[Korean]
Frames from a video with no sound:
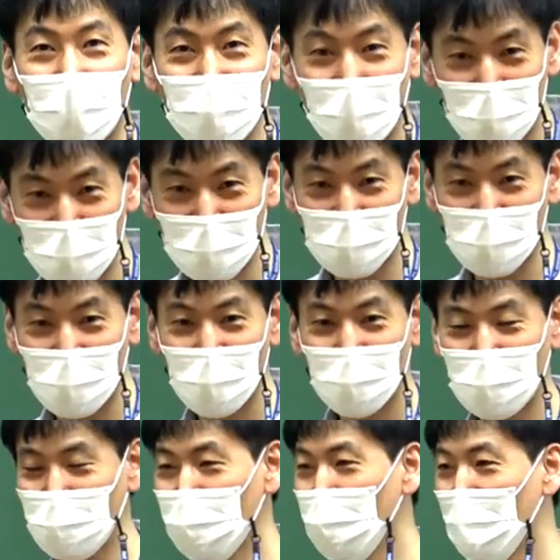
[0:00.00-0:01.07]
게 나오는 거지.
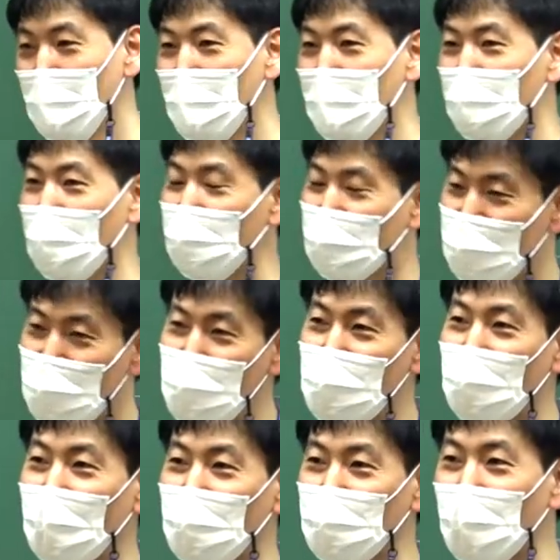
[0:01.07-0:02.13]
그지? 야, 긴
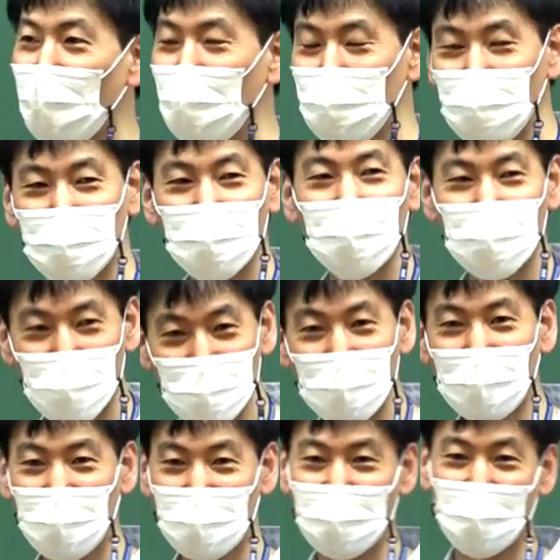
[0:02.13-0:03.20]
시간을 돌아가서 드디어 설명할 게 하나